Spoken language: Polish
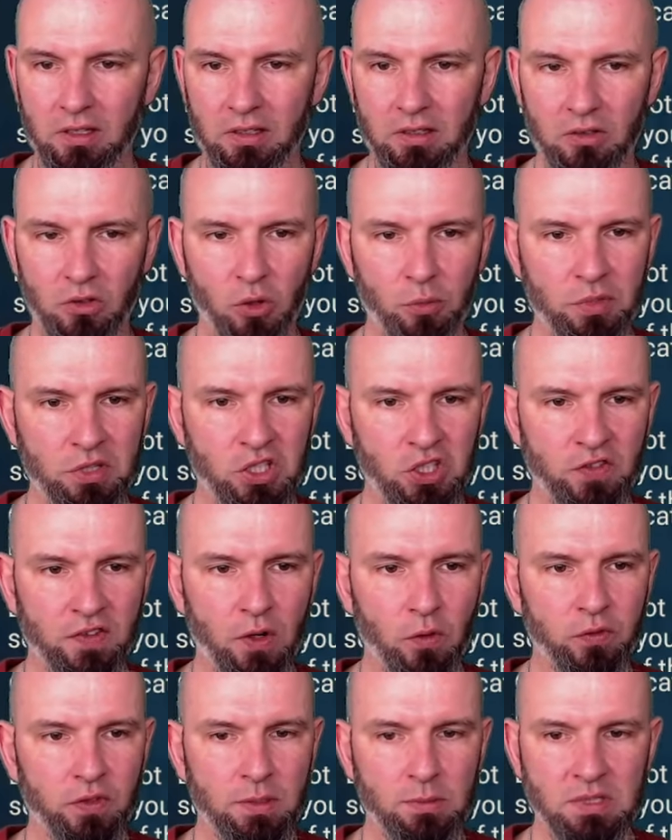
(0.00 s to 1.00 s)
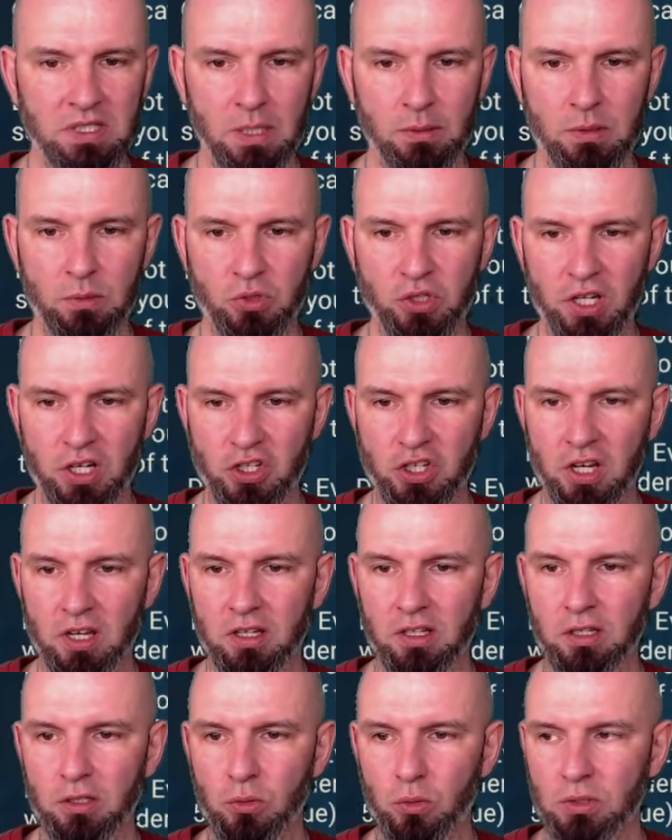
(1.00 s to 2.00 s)
Y, on będzie trwał w tym samym czasie
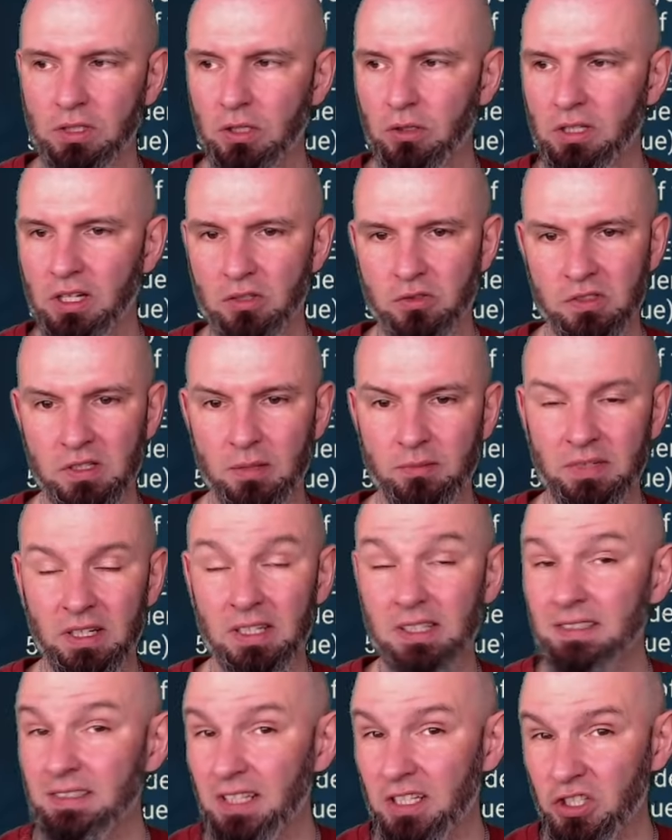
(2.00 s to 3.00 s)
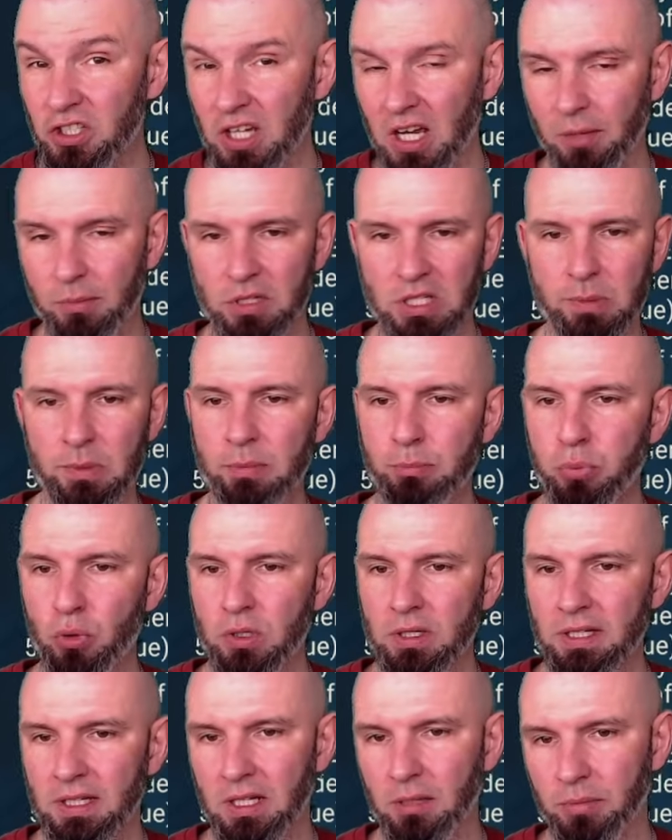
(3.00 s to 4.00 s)
i tutaj od razu nam dali znać, jak będziemy
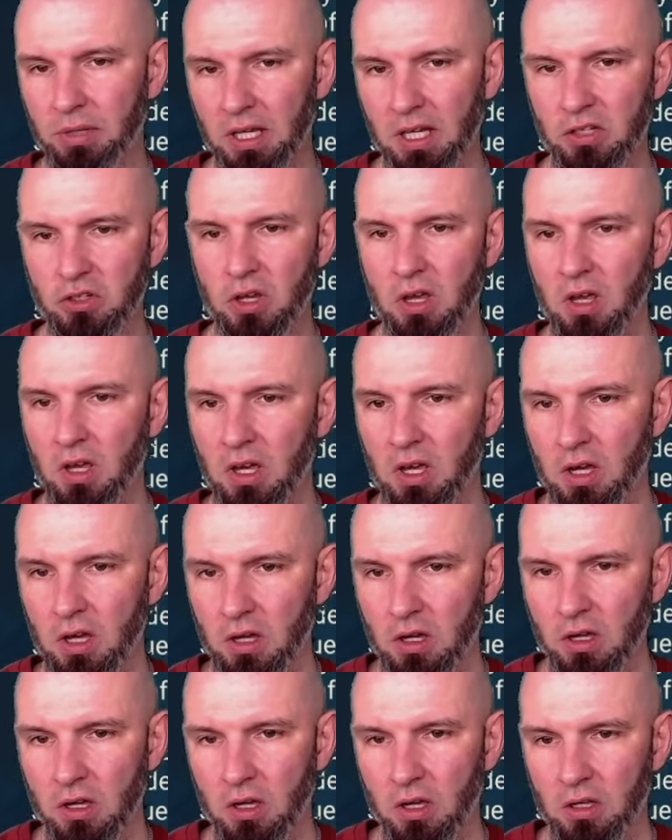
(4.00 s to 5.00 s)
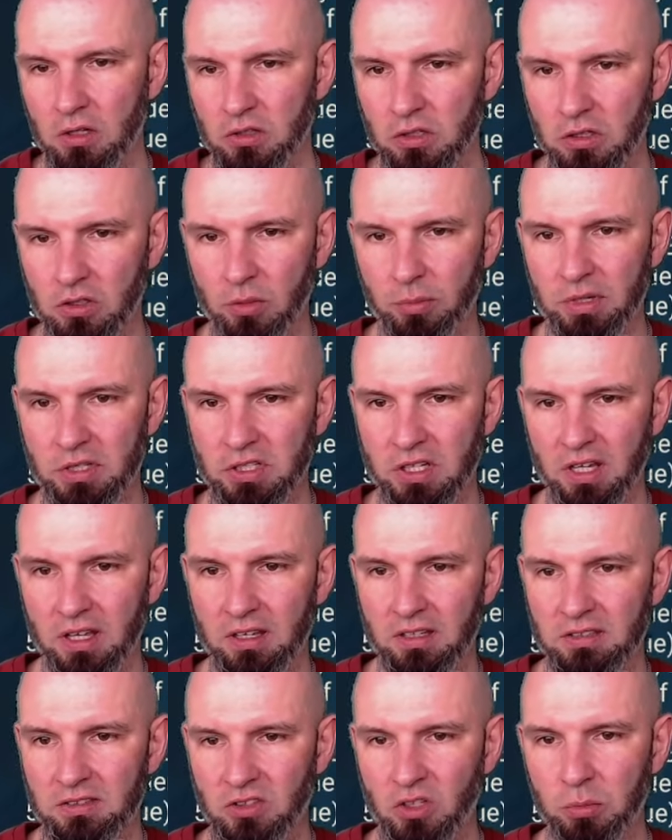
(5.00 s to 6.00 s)
punkty nabijać. Czyli to będzie
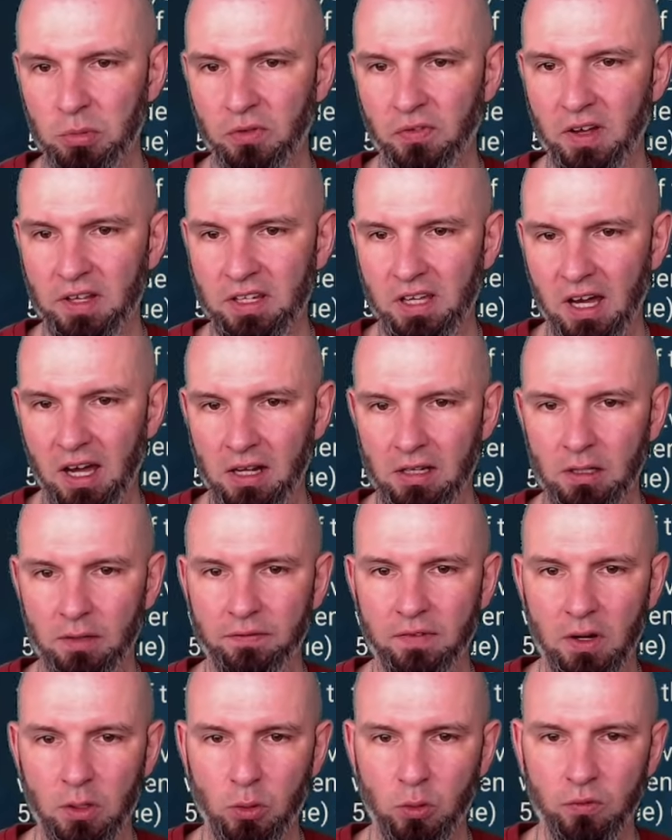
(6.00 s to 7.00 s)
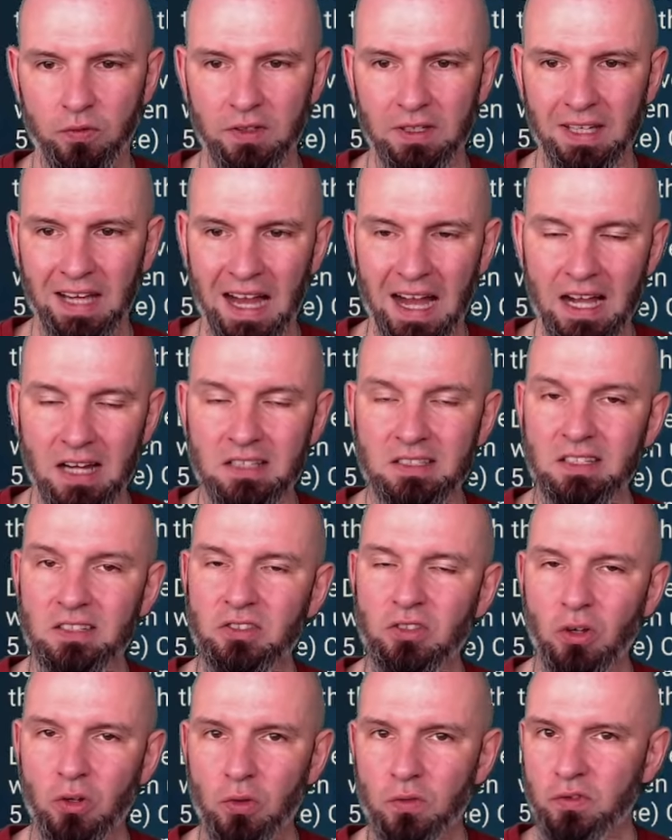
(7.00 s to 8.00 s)
zdobywanie artefaktów i
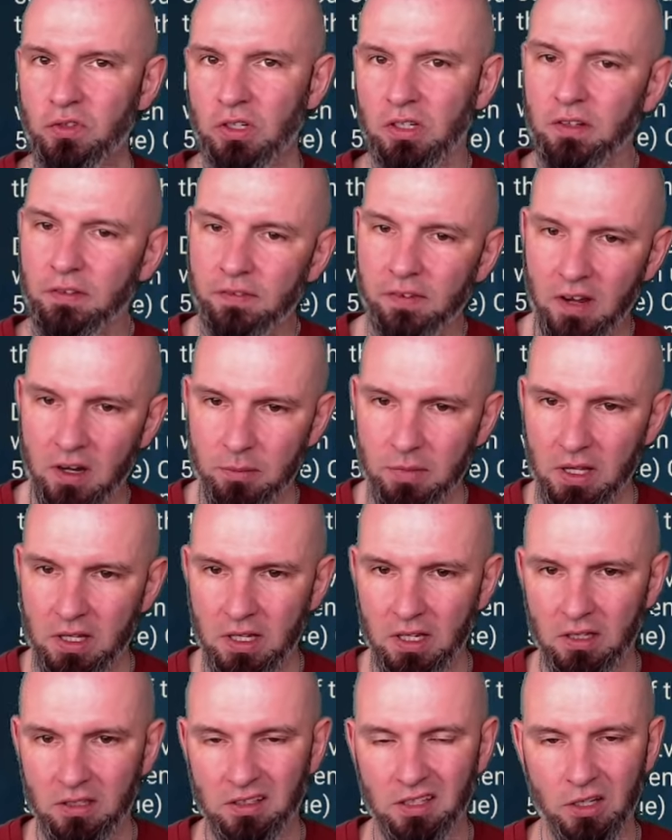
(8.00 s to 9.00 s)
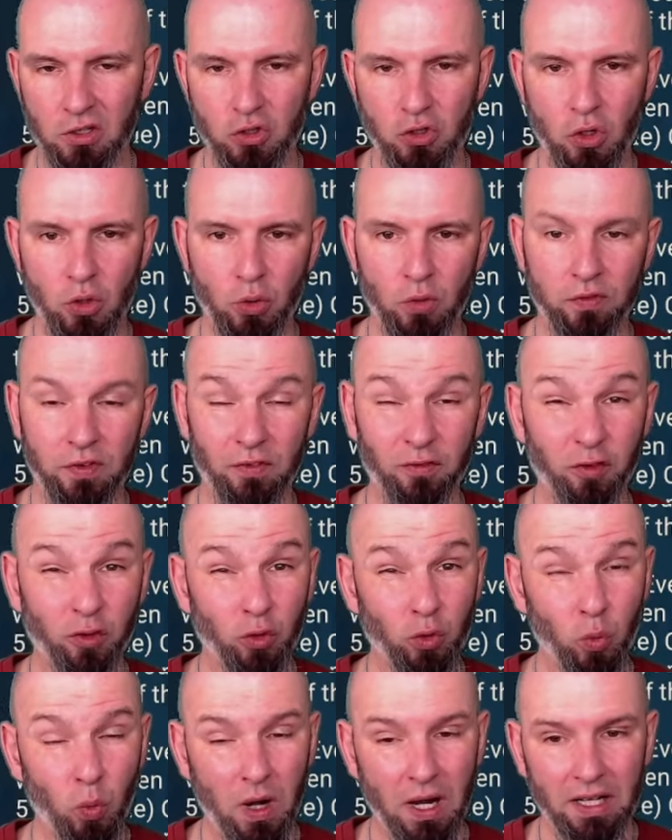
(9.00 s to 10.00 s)
akcesoriów, czyli farmienie dungeonów
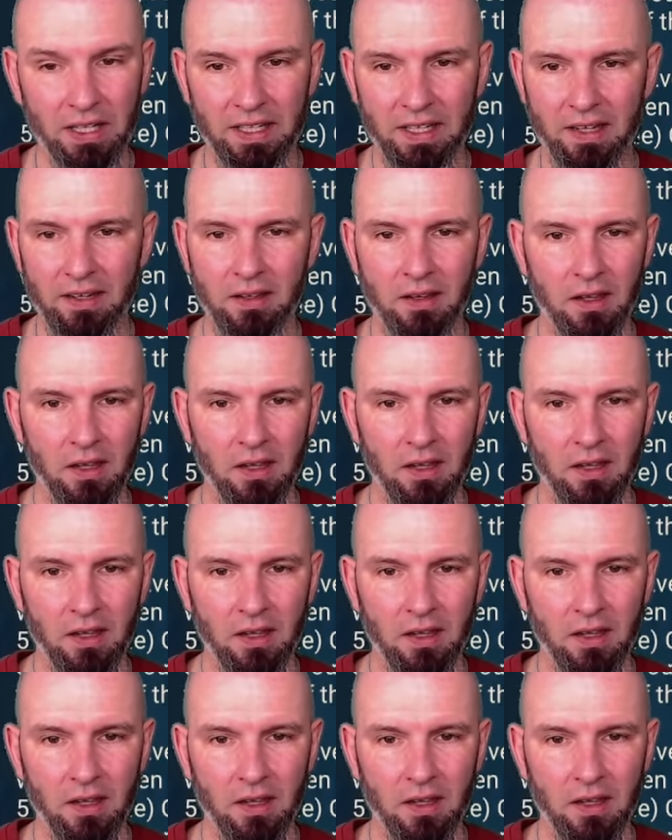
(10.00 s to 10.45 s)
ewentualnie.